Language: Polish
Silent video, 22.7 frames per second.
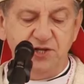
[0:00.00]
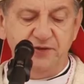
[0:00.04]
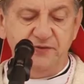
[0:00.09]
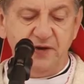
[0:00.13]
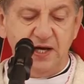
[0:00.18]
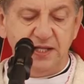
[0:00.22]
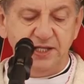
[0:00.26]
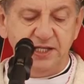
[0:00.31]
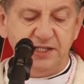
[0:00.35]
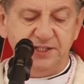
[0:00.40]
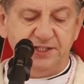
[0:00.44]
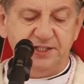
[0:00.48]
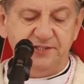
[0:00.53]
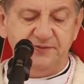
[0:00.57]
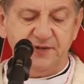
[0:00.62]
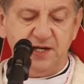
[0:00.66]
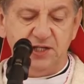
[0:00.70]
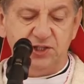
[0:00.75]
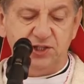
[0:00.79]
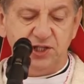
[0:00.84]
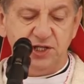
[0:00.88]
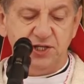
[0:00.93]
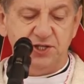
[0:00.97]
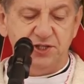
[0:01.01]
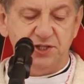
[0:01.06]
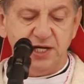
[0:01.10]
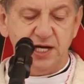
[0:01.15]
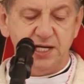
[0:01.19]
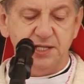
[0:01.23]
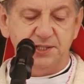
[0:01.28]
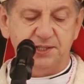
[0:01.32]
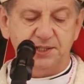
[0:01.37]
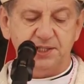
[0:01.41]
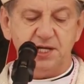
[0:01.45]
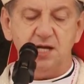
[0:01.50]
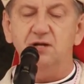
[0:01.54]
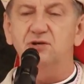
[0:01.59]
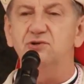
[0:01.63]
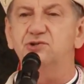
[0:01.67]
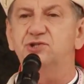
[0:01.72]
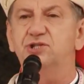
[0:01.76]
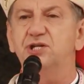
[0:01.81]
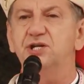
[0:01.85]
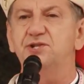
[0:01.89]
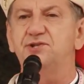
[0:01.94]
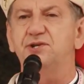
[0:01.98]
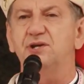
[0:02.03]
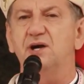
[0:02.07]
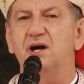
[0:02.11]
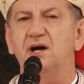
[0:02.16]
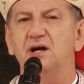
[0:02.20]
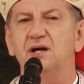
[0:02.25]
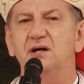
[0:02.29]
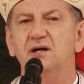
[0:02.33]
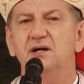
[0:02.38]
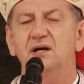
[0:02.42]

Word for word: świadectwa chrześcijańskiego życia,